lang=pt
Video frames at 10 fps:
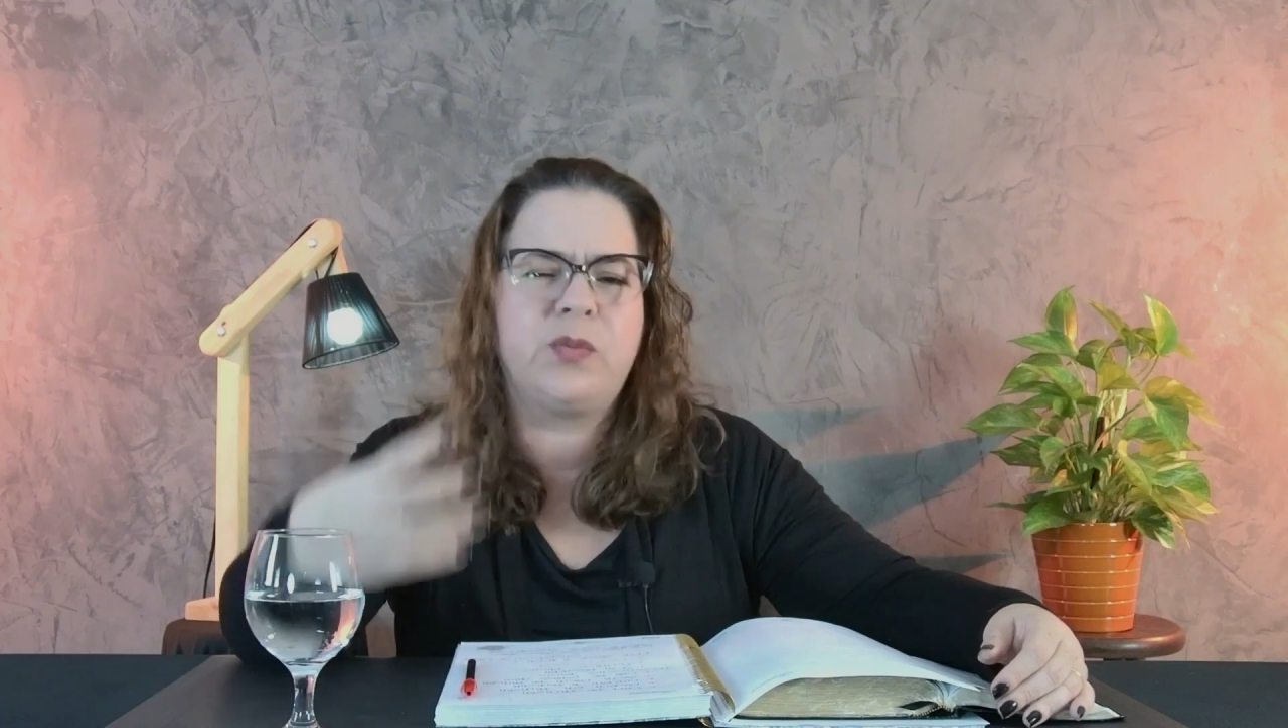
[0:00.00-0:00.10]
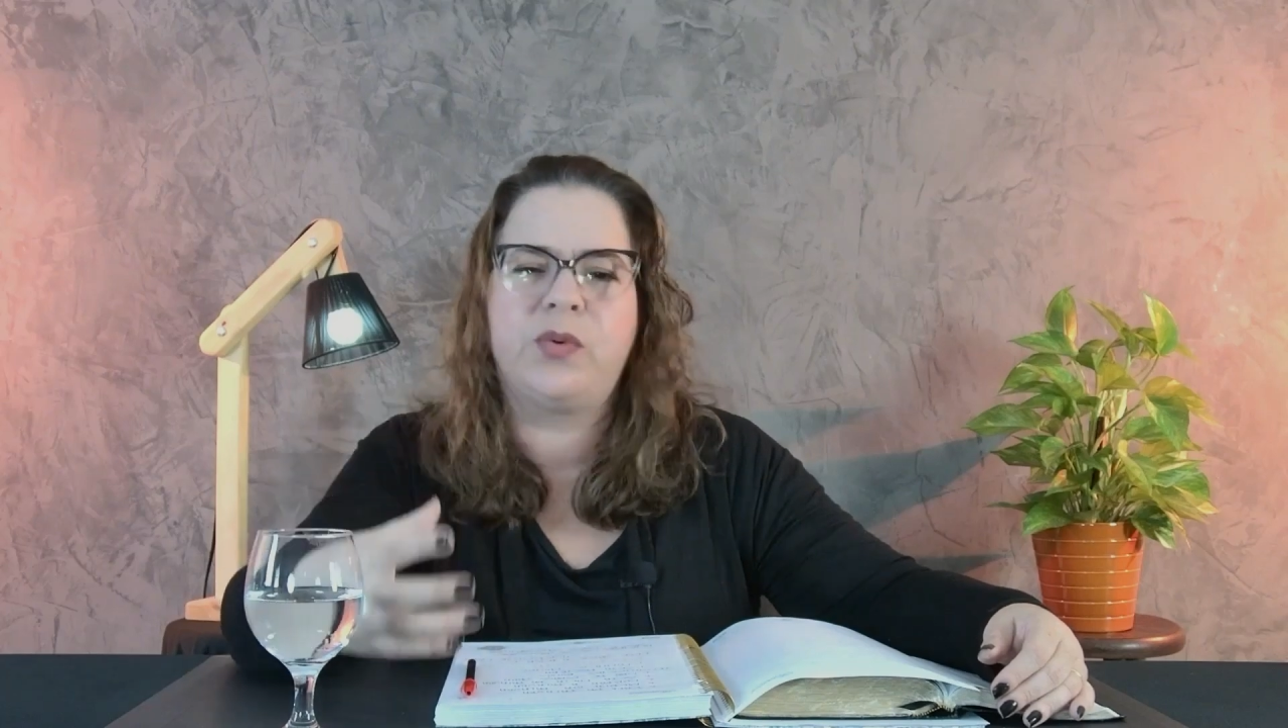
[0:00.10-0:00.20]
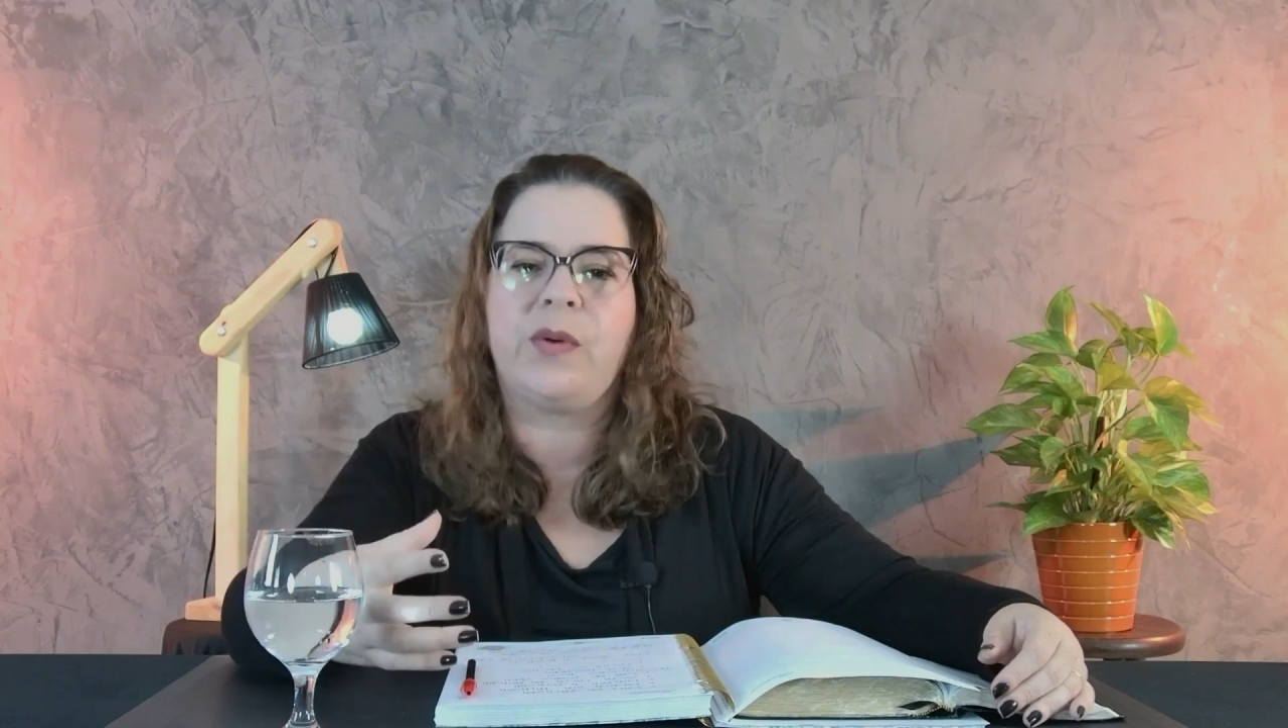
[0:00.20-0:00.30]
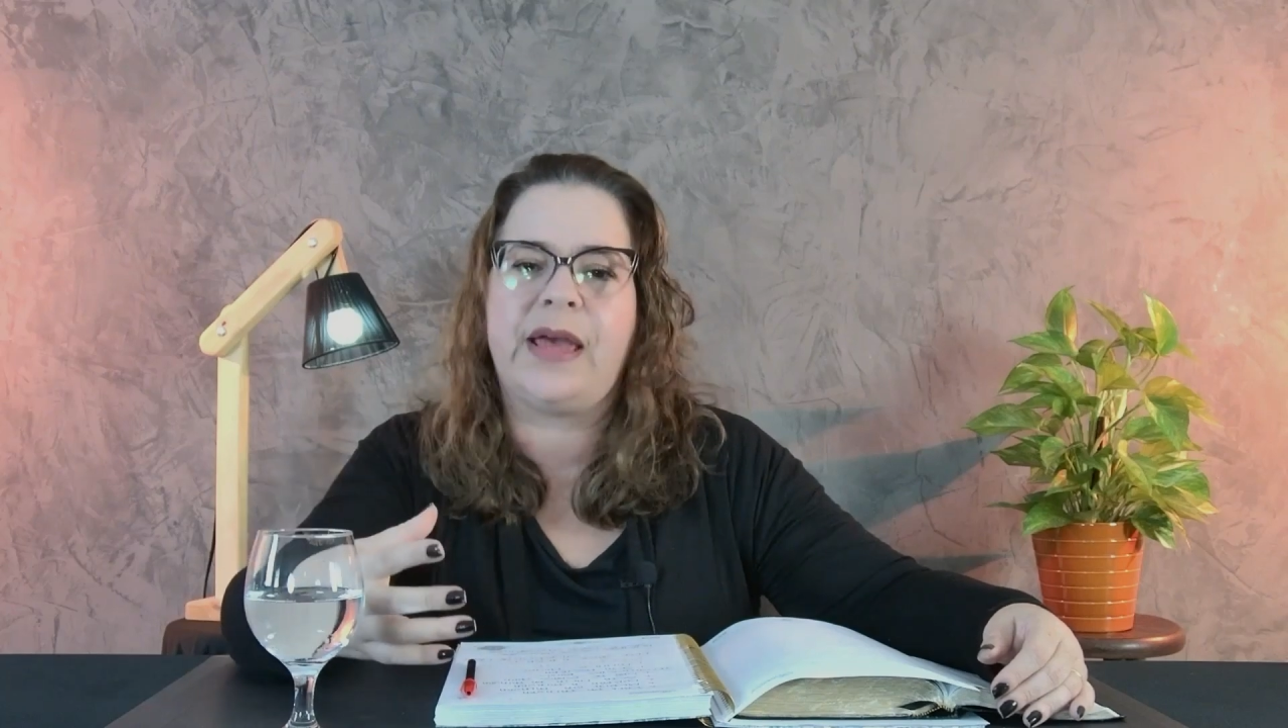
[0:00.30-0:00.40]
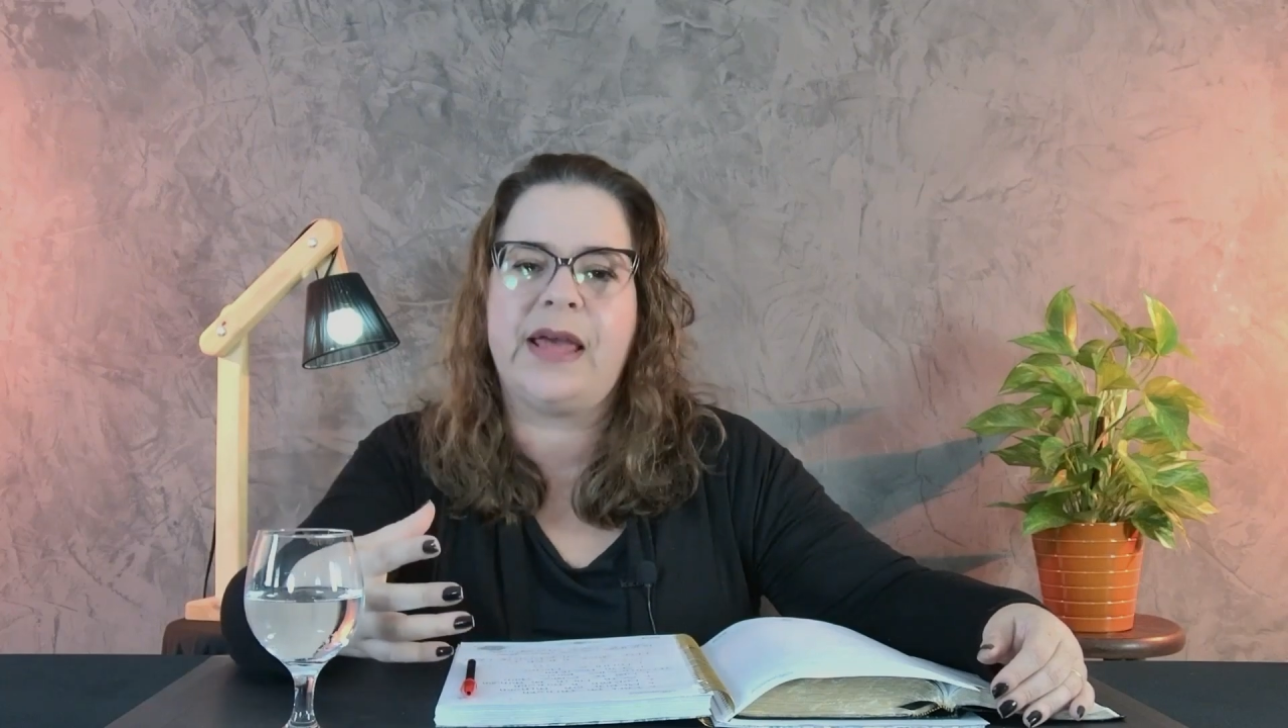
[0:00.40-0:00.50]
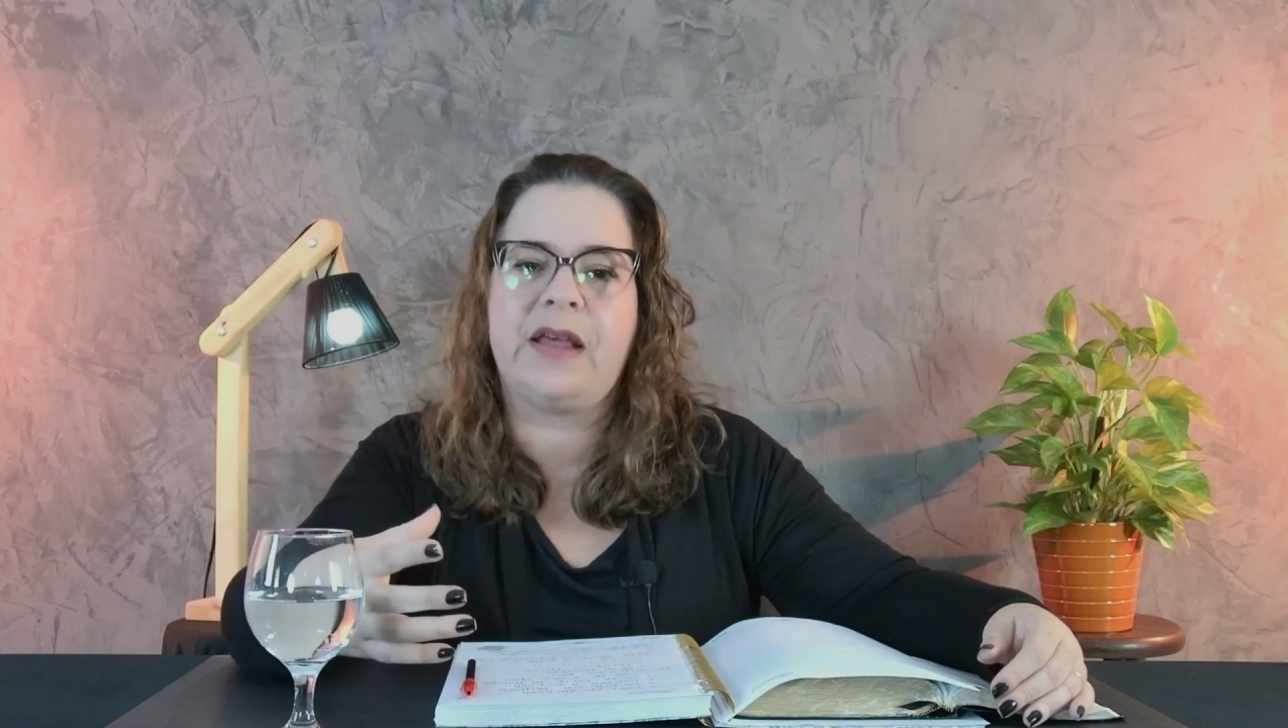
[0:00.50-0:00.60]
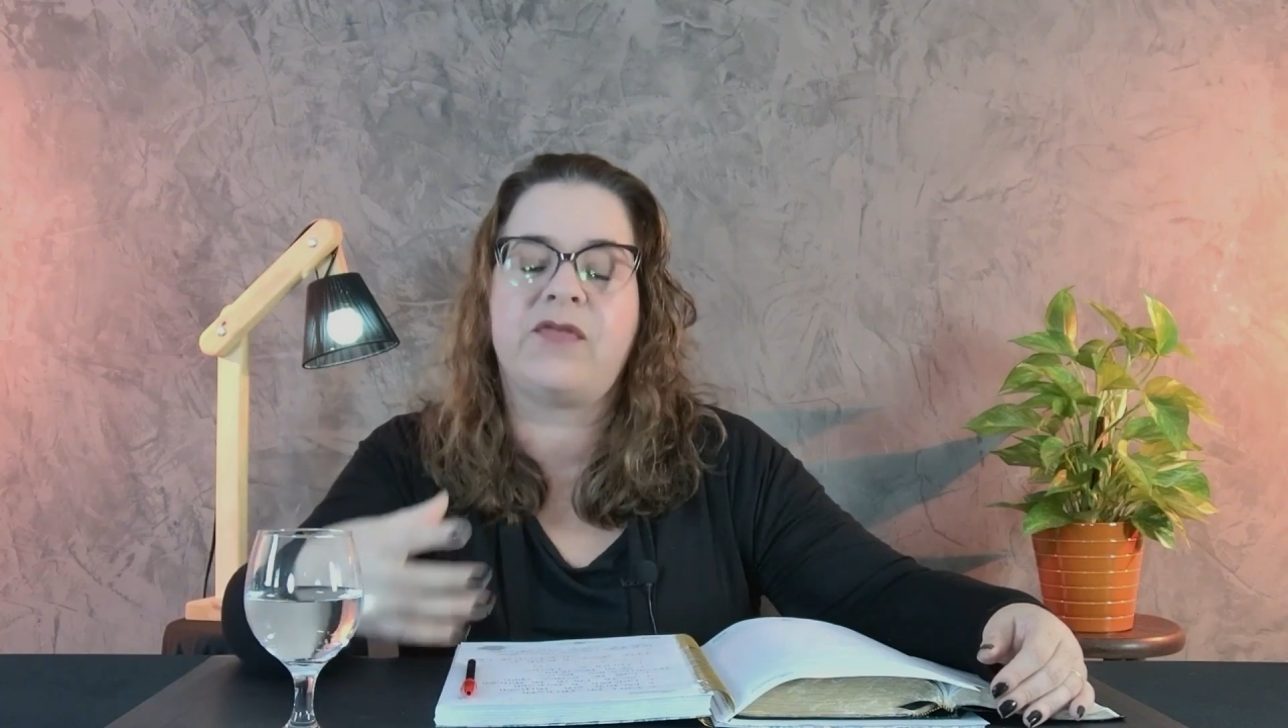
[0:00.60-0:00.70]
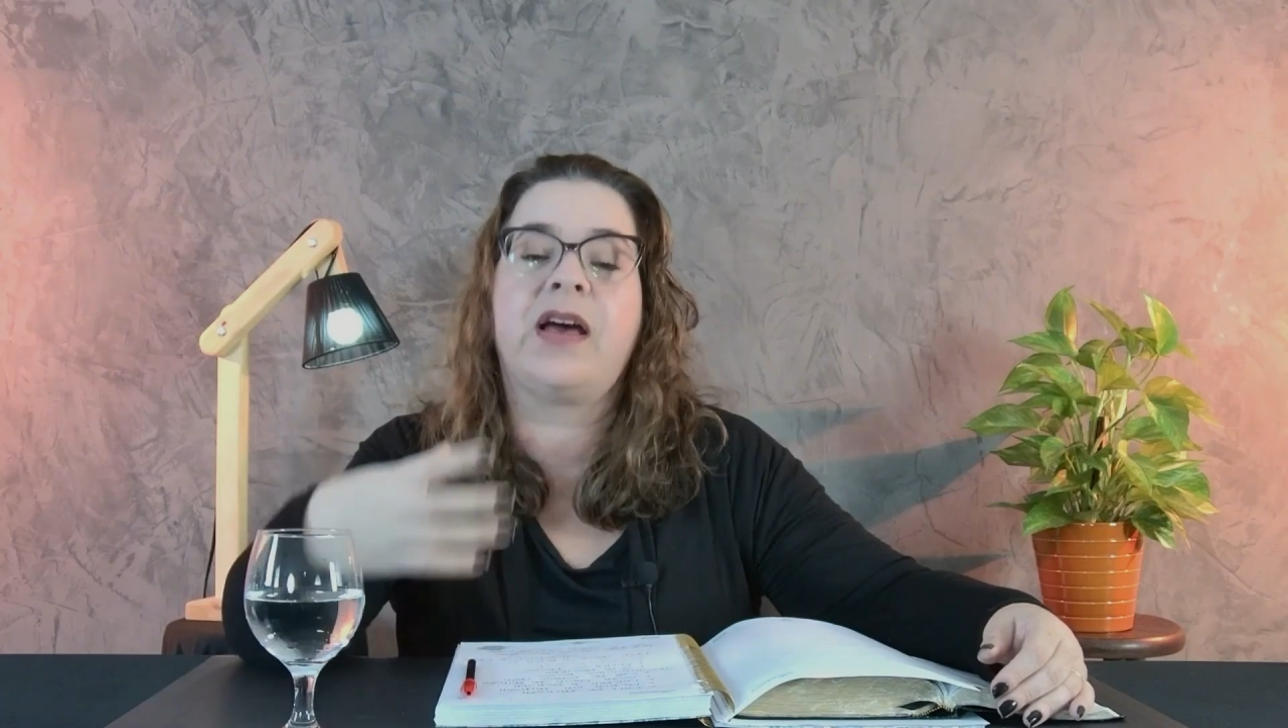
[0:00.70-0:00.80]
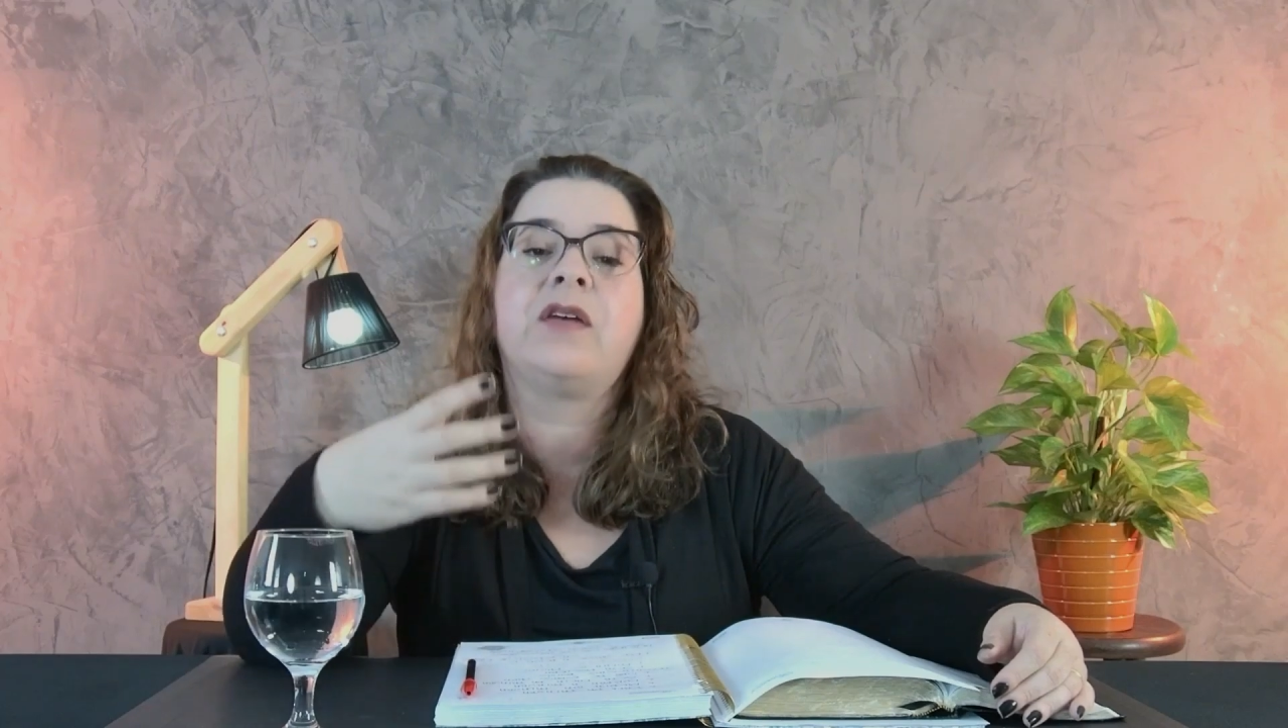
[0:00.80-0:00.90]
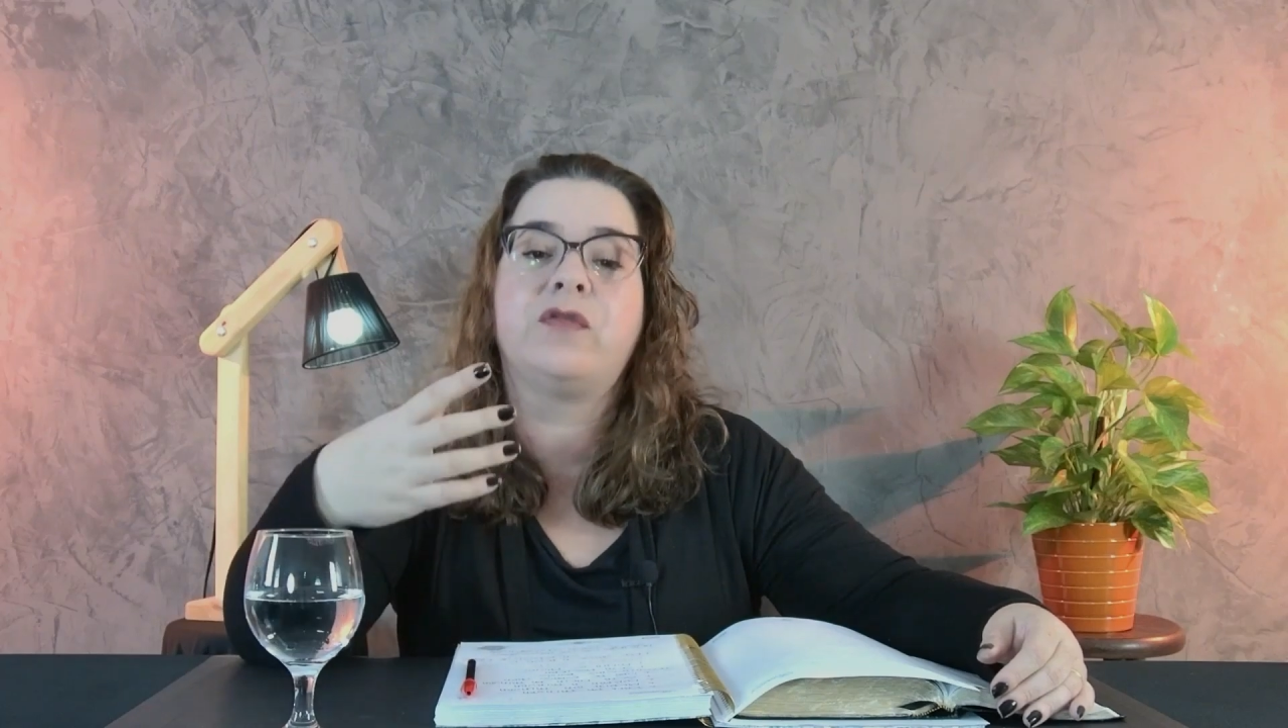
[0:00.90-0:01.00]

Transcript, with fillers: poeira e fala: